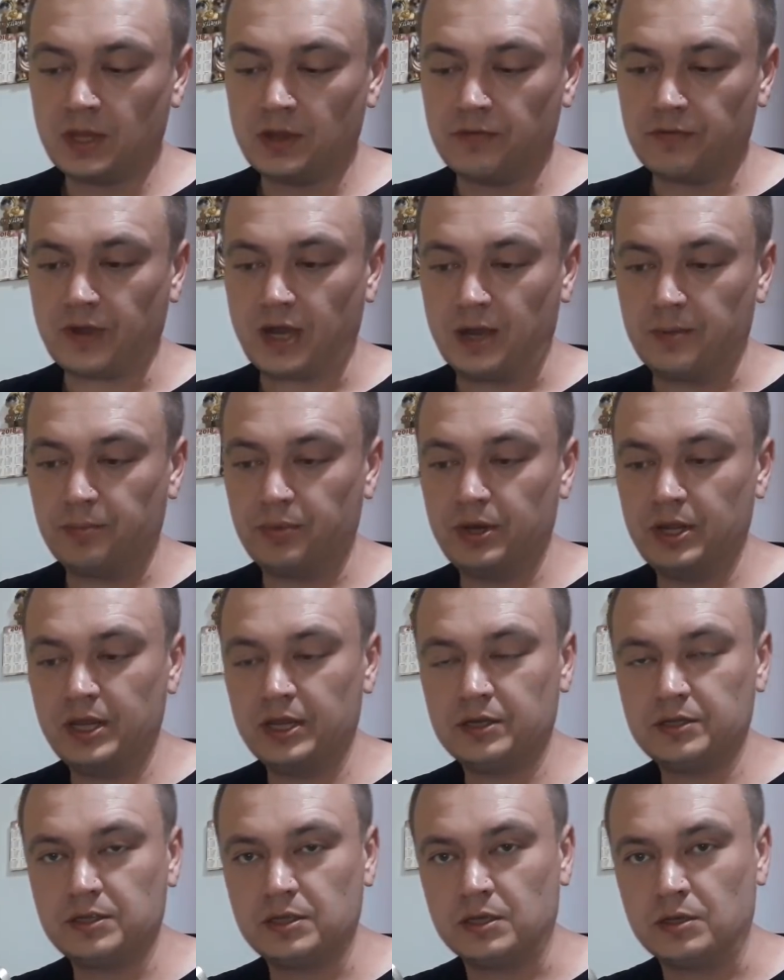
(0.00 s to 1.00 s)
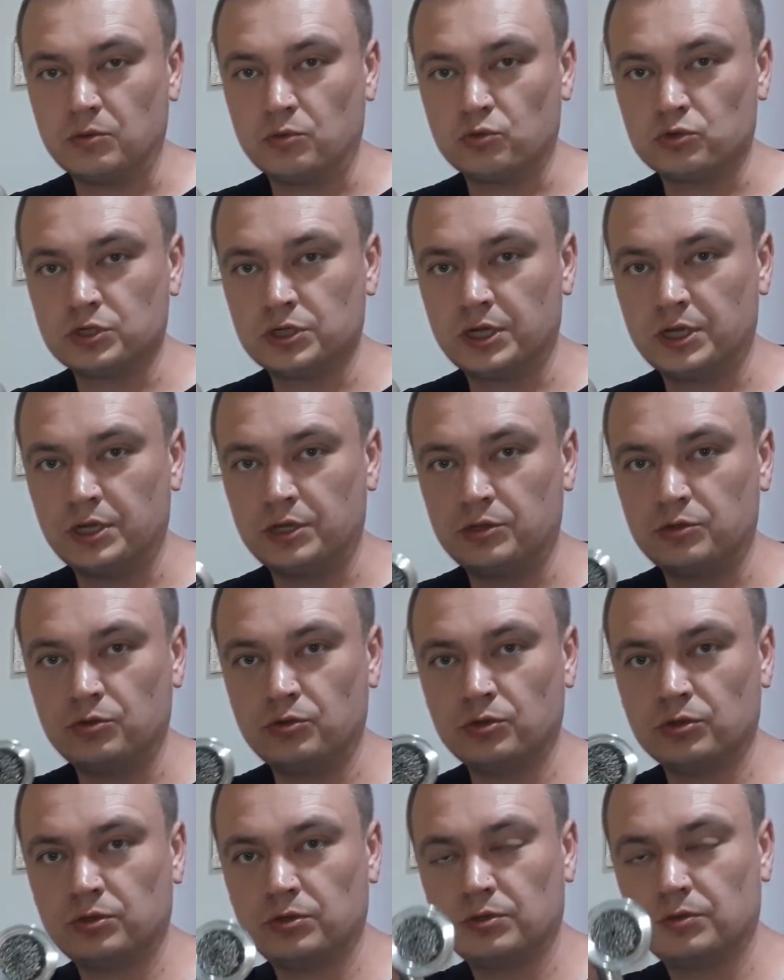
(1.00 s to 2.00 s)
В комплекте уже
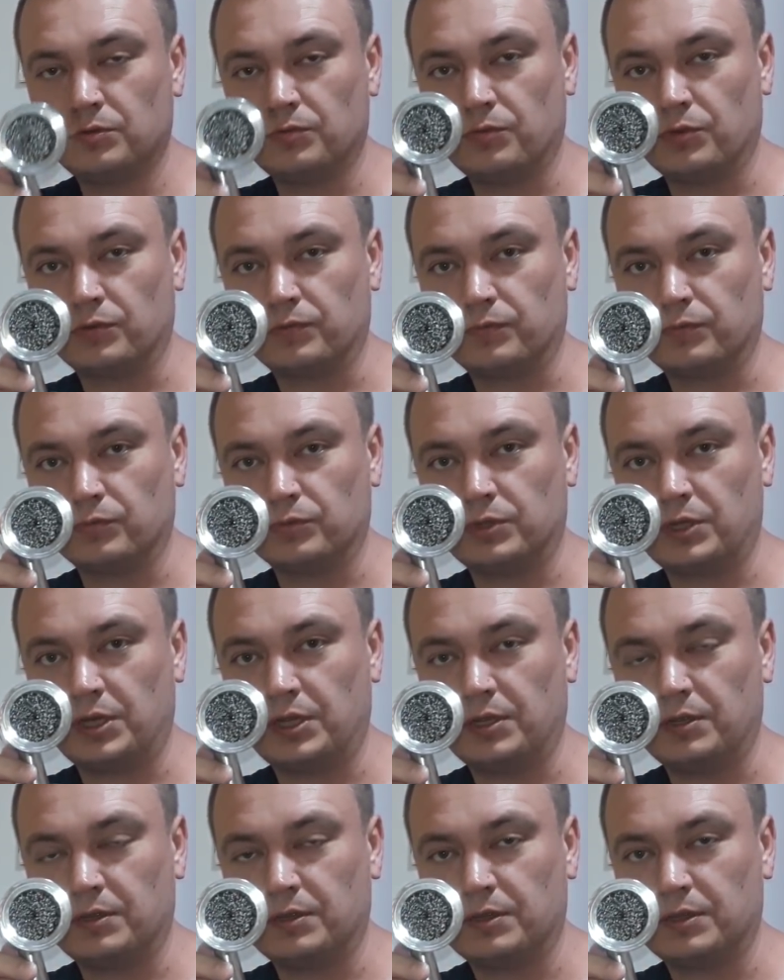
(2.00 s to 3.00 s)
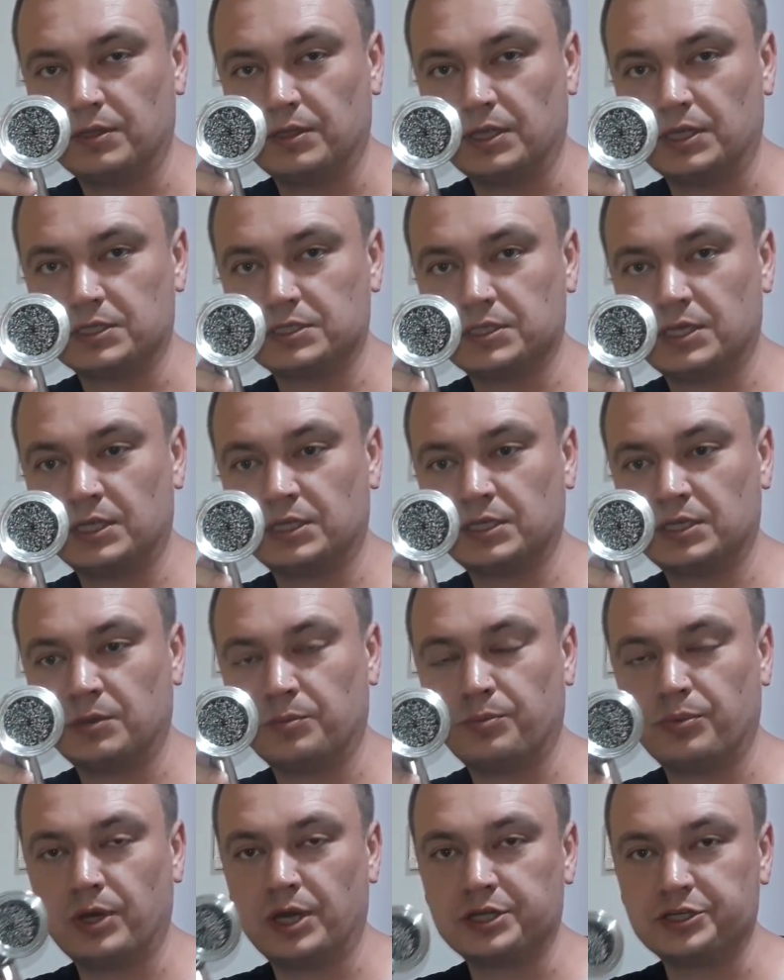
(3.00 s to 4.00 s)
идет, вот внутри, насадка
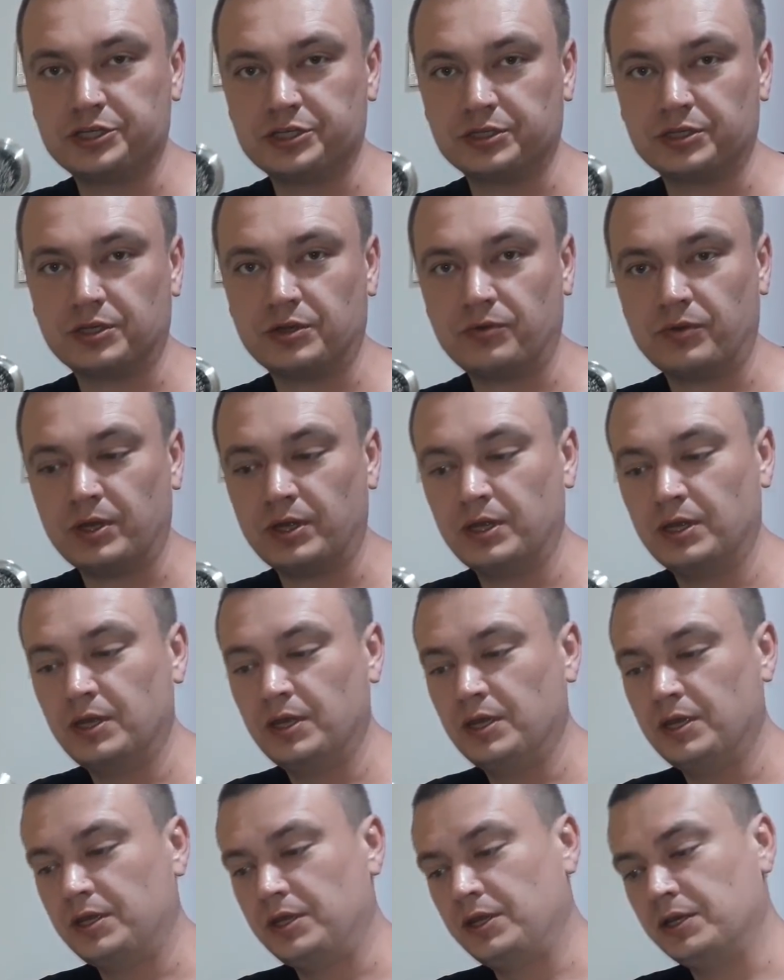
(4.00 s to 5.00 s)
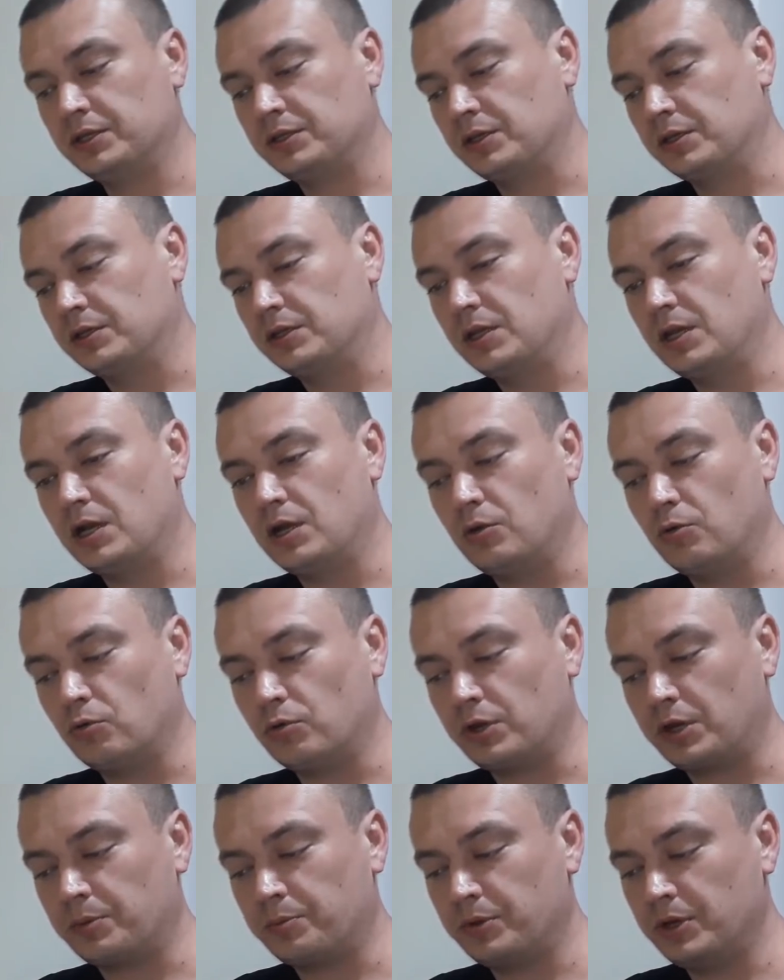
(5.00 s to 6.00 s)
Панченкова – это для
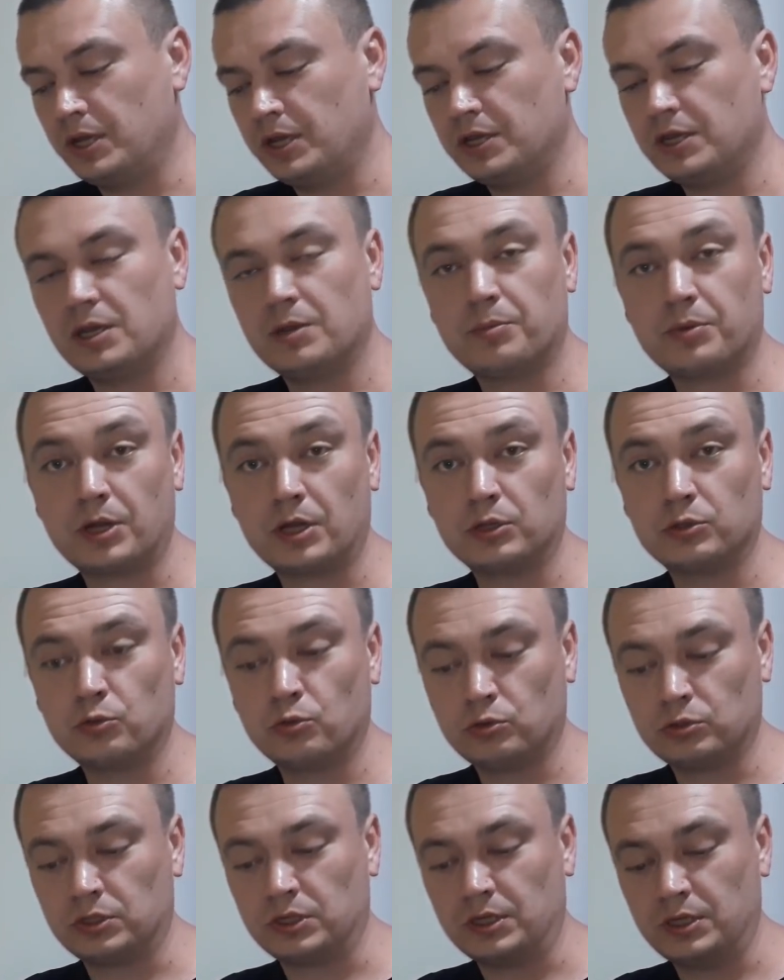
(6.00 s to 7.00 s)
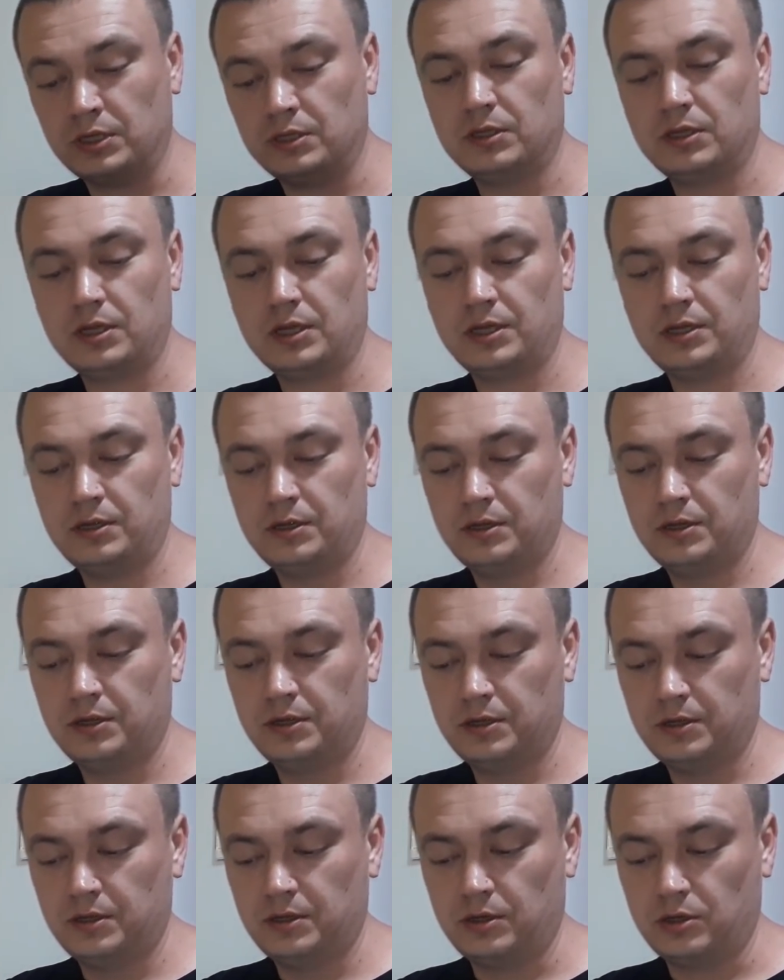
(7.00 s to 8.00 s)
укрепления продукта и для
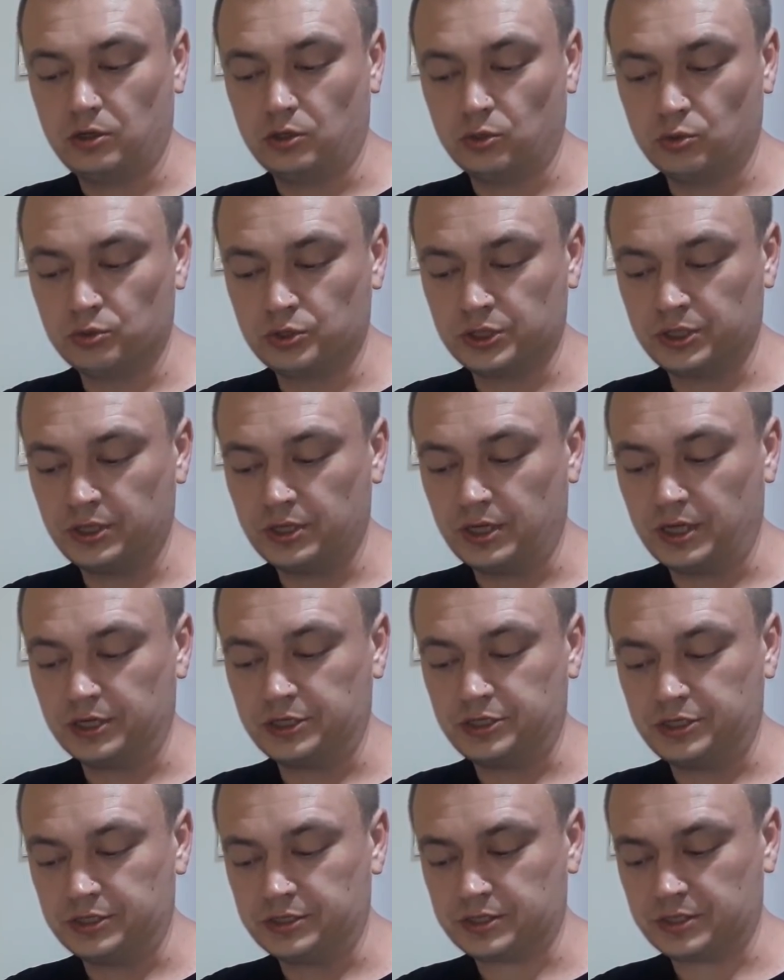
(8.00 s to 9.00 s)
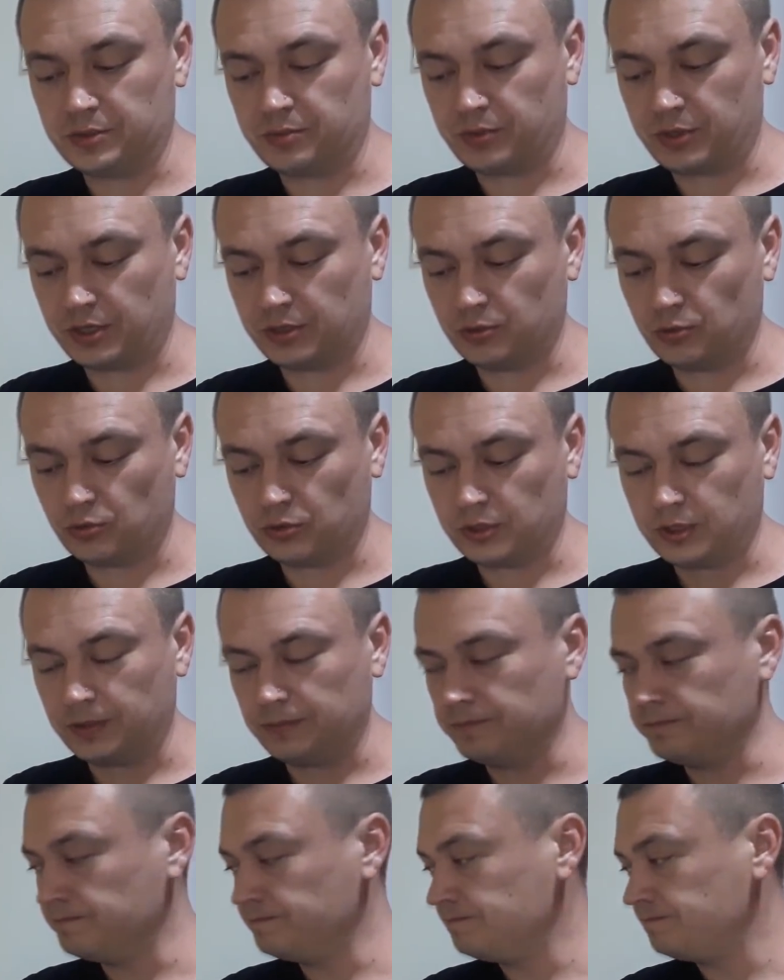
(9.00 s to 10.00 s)
лучшей очистки
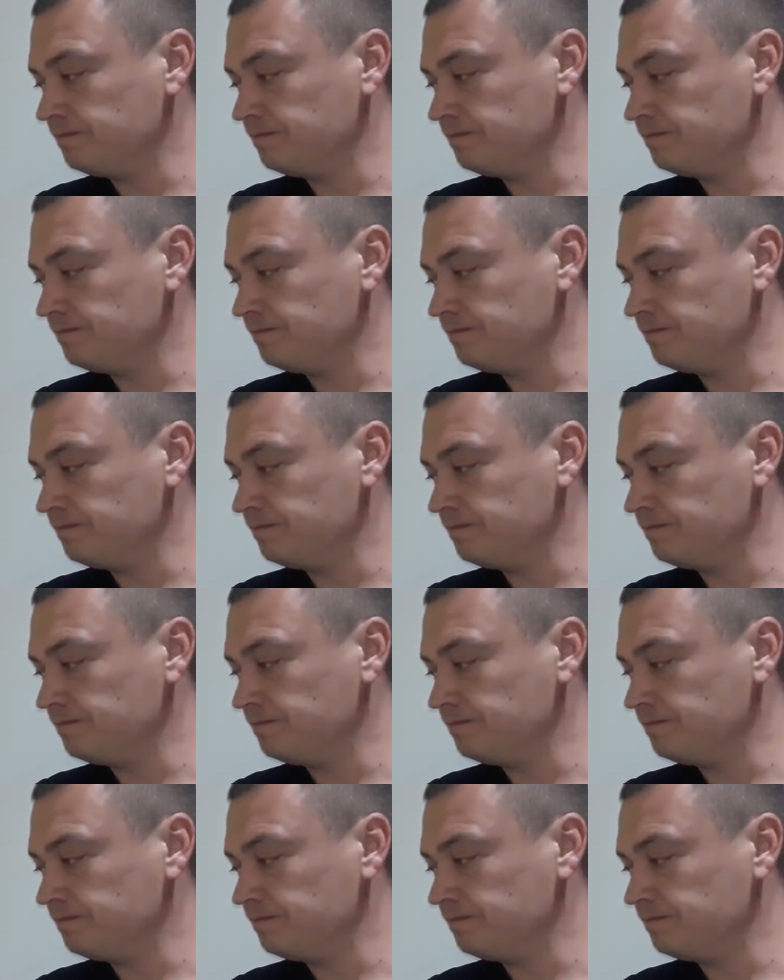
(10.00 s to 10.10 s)
продукта.